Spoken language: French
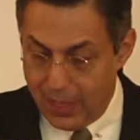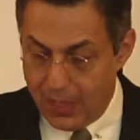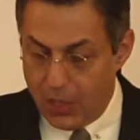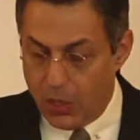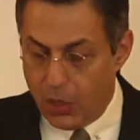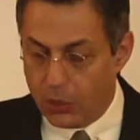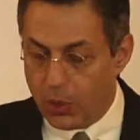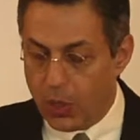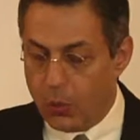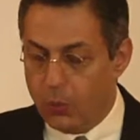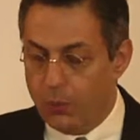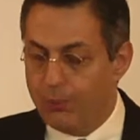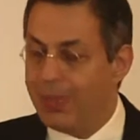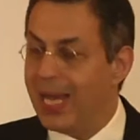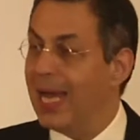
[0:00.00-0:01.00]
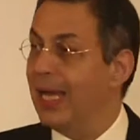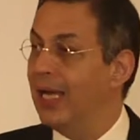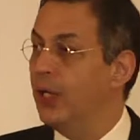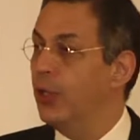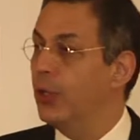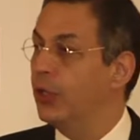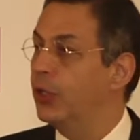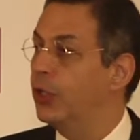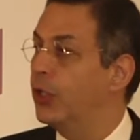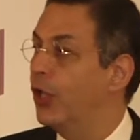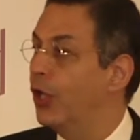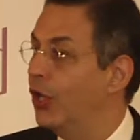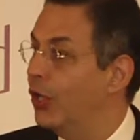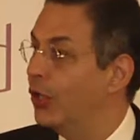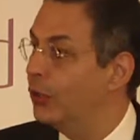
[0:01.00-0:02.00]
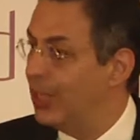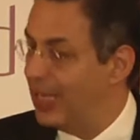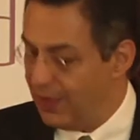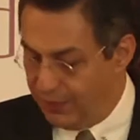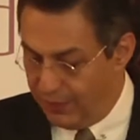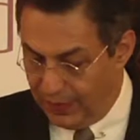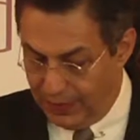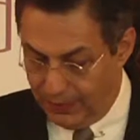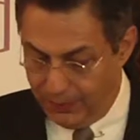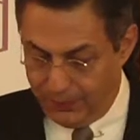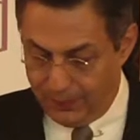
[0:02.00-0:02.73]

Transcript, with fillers: l'endroit où bat le cœur de la vie.